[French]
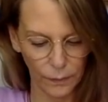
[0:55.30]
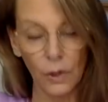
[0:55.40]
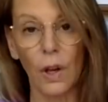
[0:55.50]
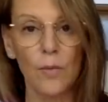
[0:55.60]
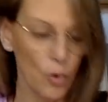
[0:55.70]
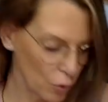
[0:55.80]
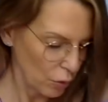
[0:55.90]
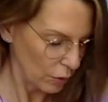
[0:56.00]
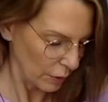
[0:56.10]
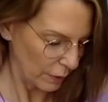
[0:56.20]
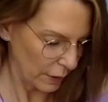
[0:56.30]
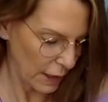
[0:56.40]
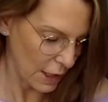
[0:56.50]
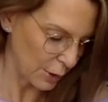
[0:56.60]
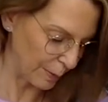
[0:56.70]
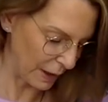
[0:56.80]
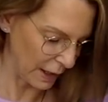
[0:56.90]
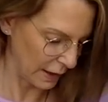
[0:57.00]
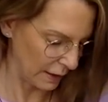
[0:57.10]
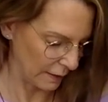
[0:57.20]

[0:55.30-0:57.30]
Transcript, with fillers: Il y en a beaucoup. Exprès.